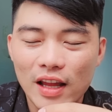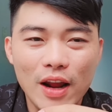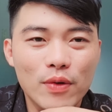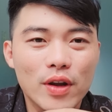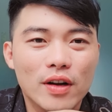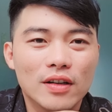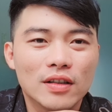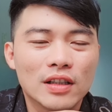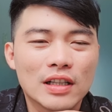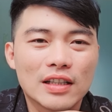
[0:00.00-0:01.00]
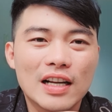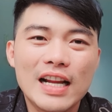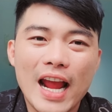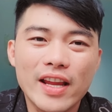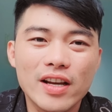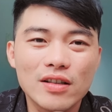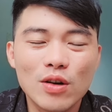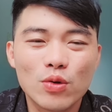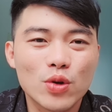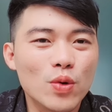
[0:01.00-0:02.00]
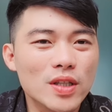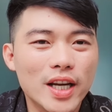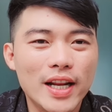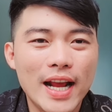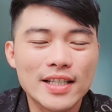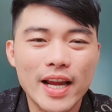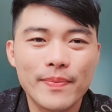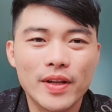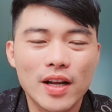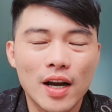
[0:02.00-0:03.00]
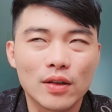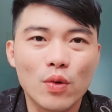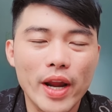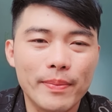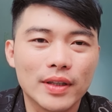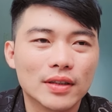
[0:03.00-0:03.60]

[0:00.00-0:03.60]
theo như tất cả những cô chú anh chị đang xem trên kênh của em á